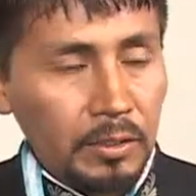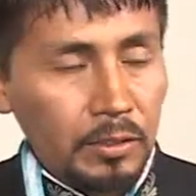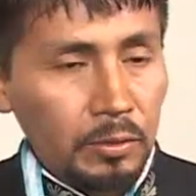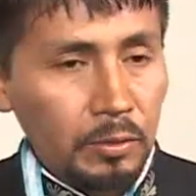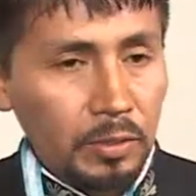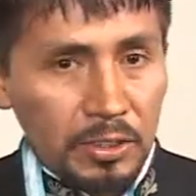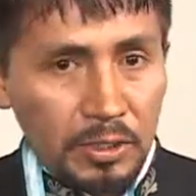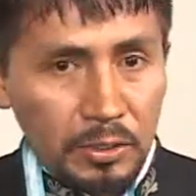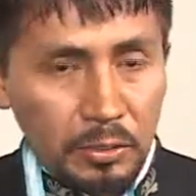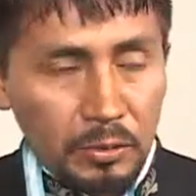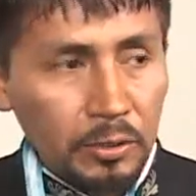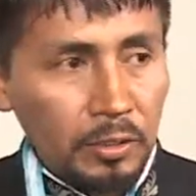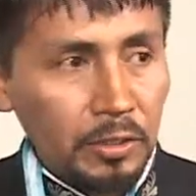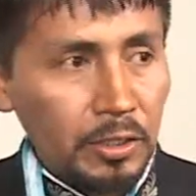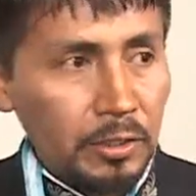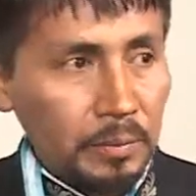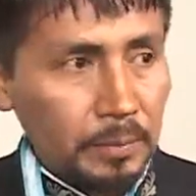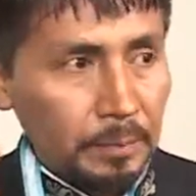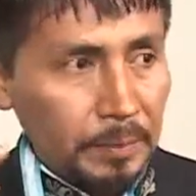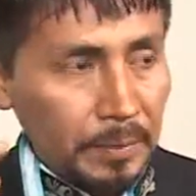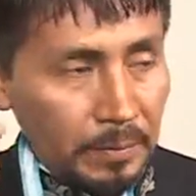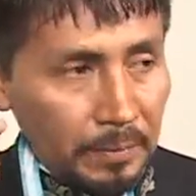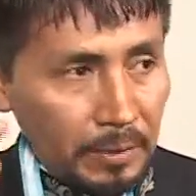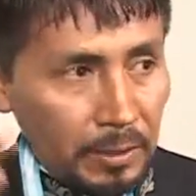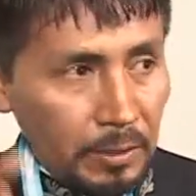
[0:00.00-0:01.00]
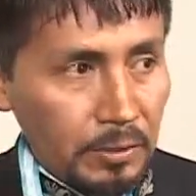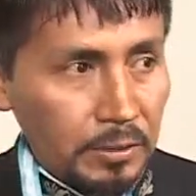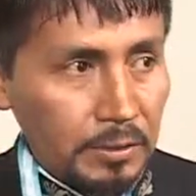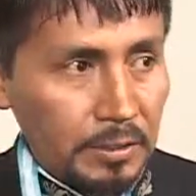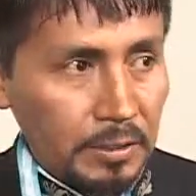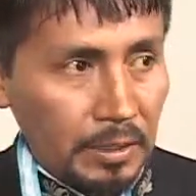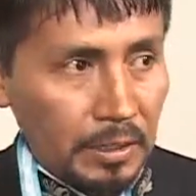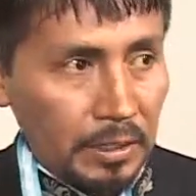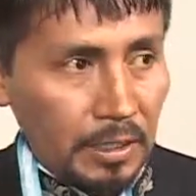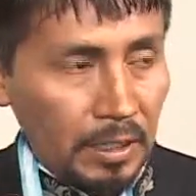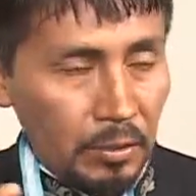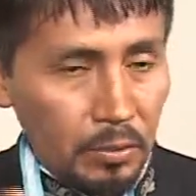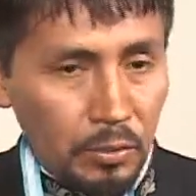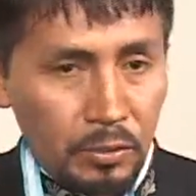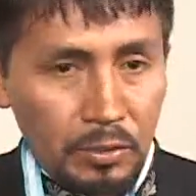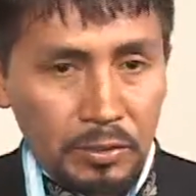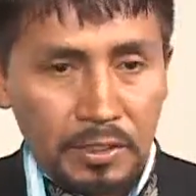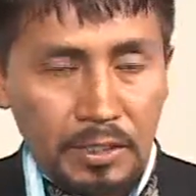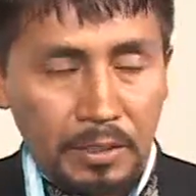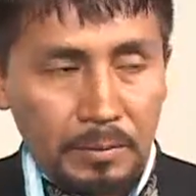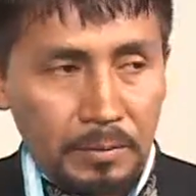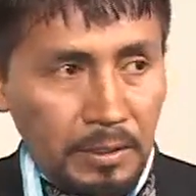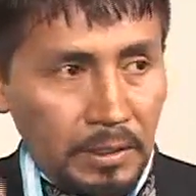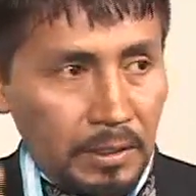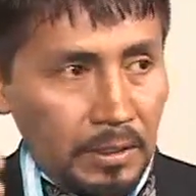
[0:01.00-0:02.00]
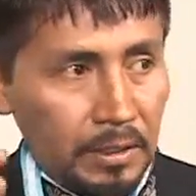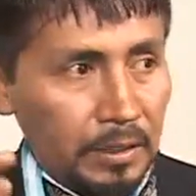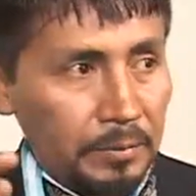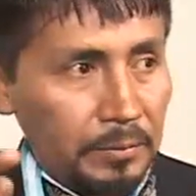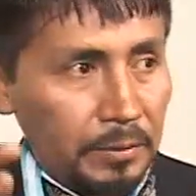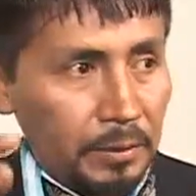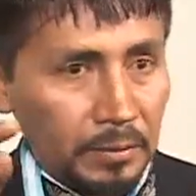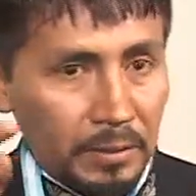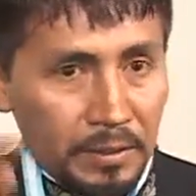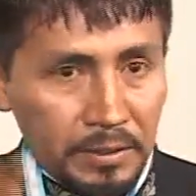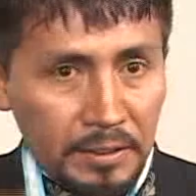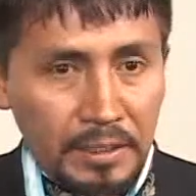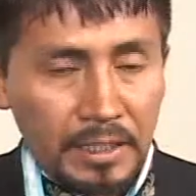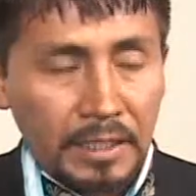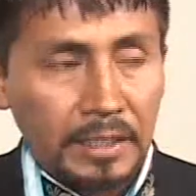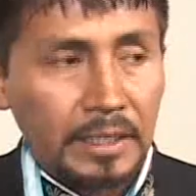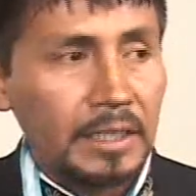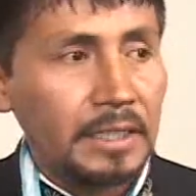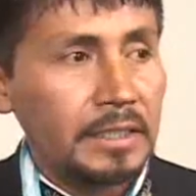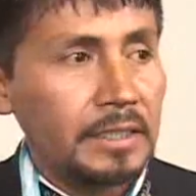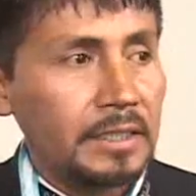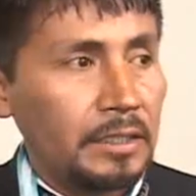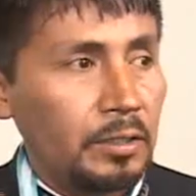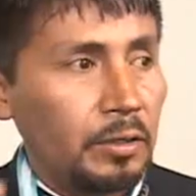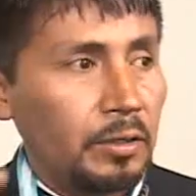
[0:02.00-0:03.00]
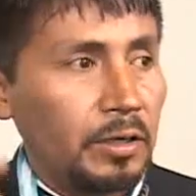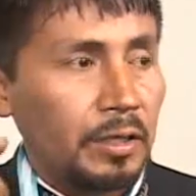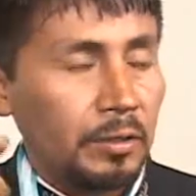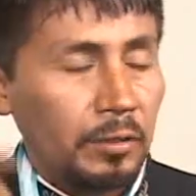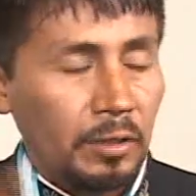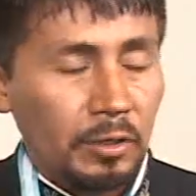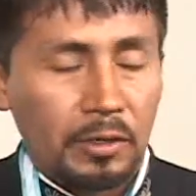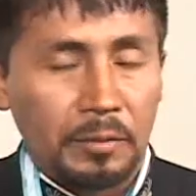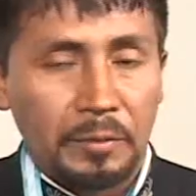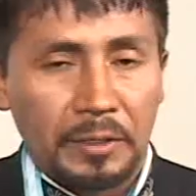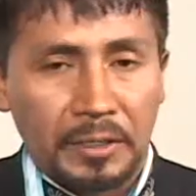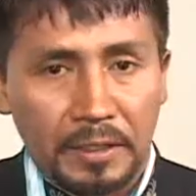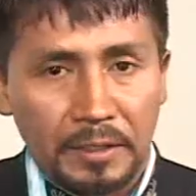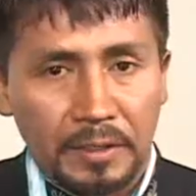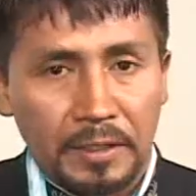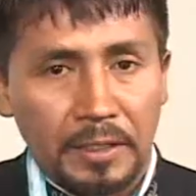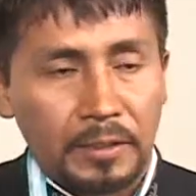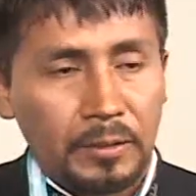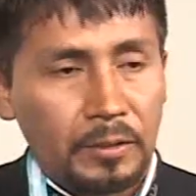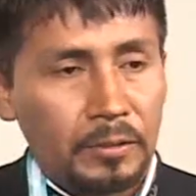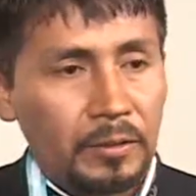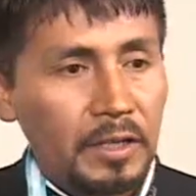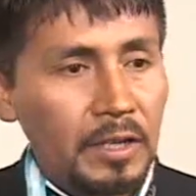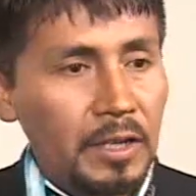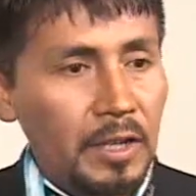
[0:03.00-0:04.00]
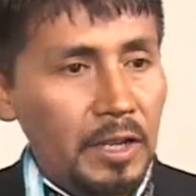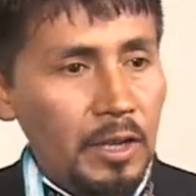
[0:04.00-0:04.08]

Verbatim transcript: Yo he sido uno de los primeros eh, alumnos de mi, mi universidad que he sido graduado como arquitecto.